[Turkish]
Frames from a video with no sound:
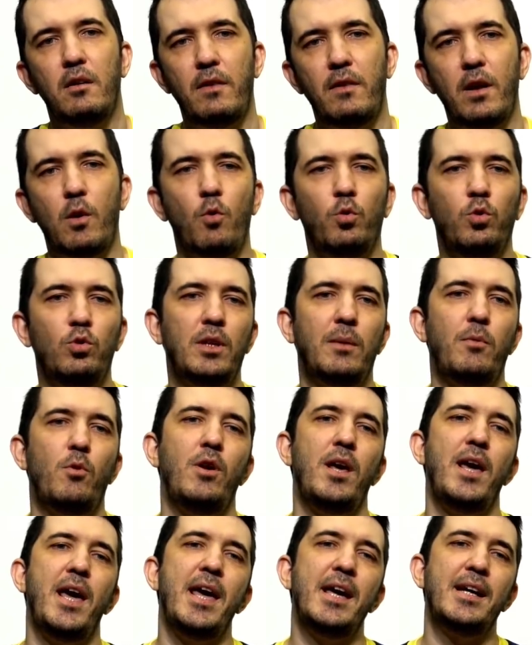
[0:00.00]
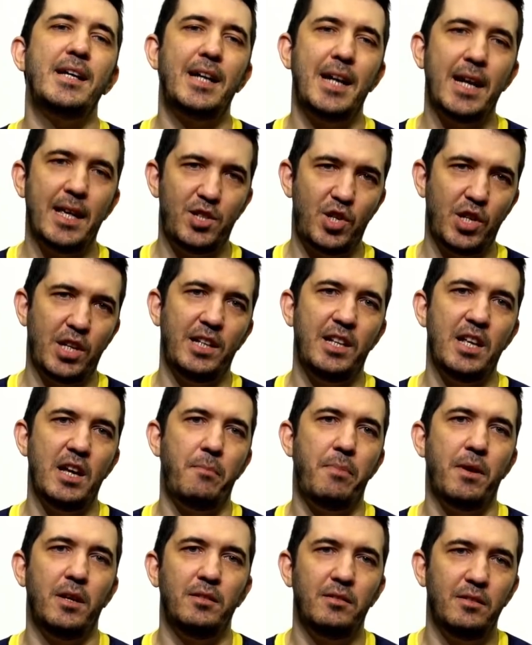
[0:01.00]
Ve onu da böyle en klas şekilde
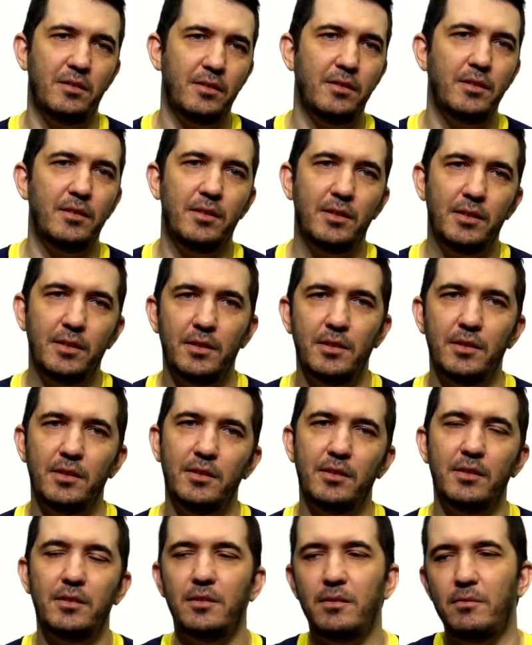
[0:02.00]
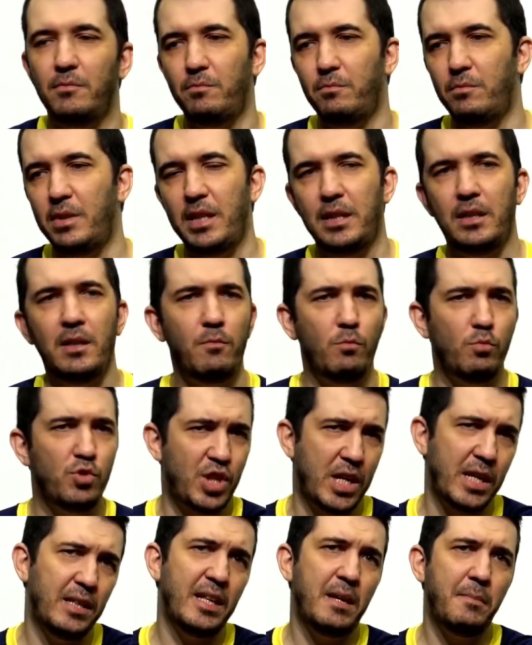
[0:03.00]
yapan e,
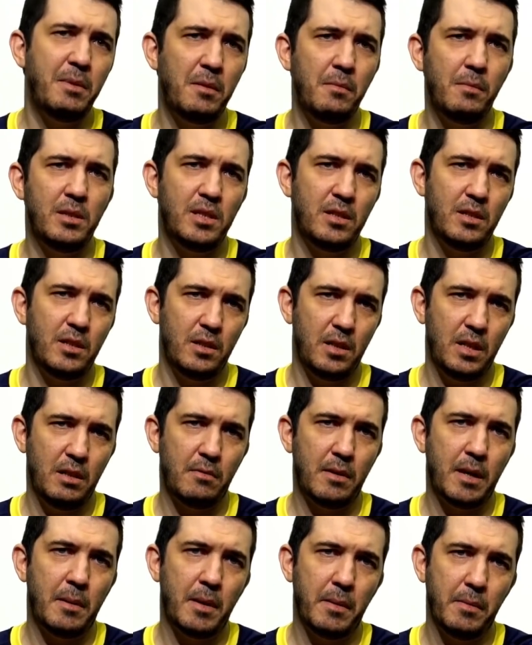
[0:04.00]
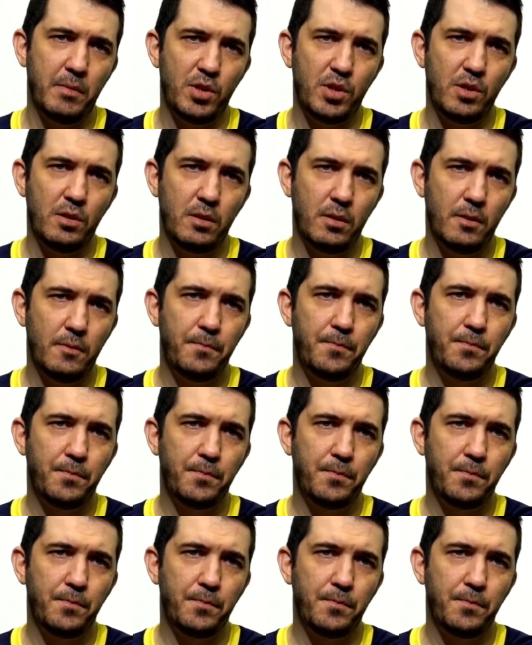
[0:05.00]
biriydi. Şey diyebilir miyiz İbrahim abi için?